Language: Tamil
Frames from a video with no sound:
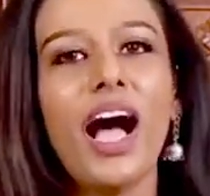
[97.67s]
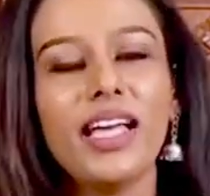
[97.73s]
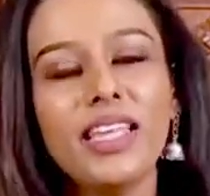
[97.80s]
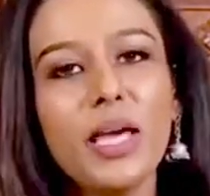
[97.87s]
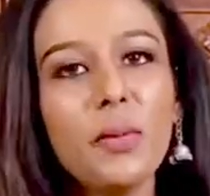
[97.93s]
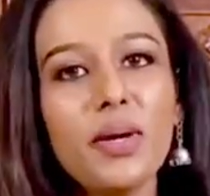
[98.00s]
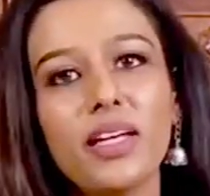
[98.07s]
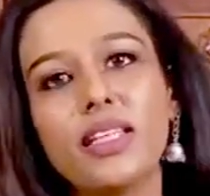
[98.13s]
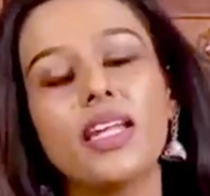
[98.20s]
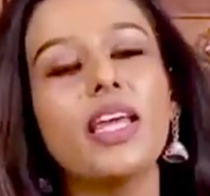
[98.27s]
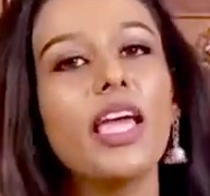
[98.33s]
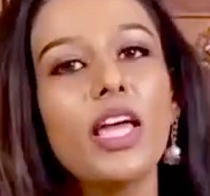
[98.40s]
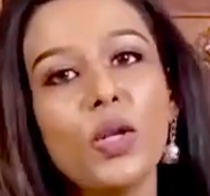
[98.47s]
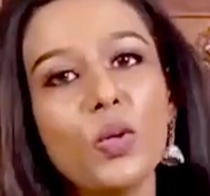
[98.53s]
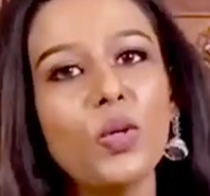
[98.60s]
அதே மாதிரி
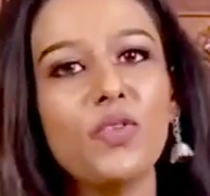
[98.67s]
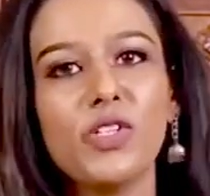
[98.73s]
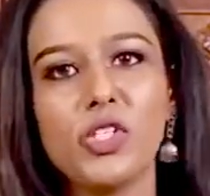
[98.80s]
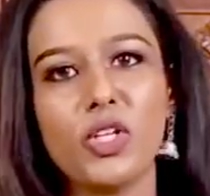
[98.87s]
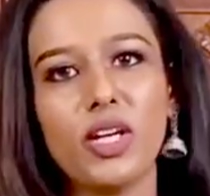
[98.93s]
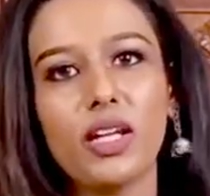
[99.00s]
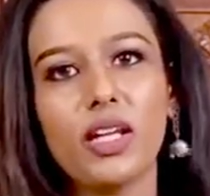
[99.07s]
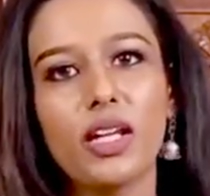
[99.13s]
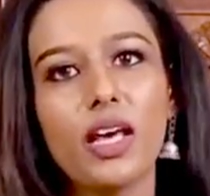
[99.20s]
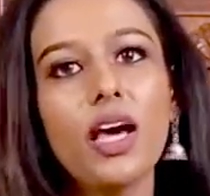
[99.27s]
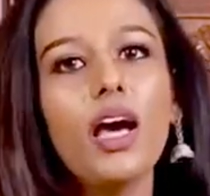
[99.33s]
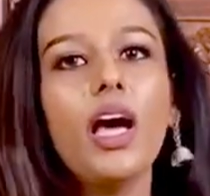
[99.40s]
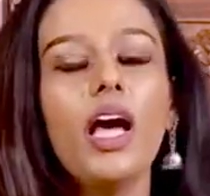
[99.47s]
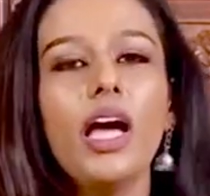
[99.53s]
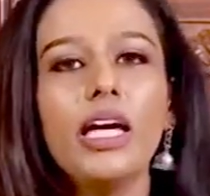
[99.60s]
இன்னொரு விஷயம் என்னன்னா
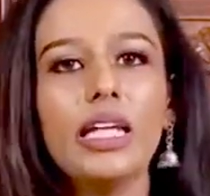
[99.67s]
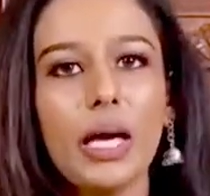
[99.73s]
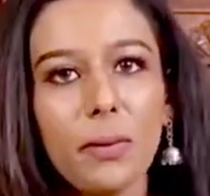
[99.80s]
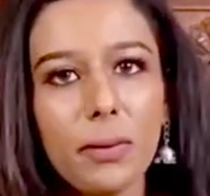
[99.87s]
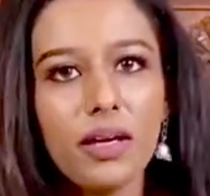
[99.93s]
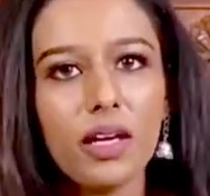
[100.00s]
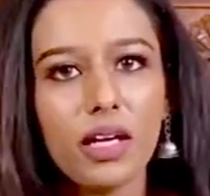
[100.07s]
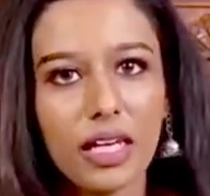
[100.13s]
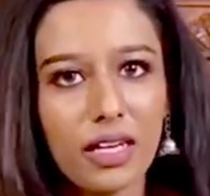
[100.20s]
நம்ம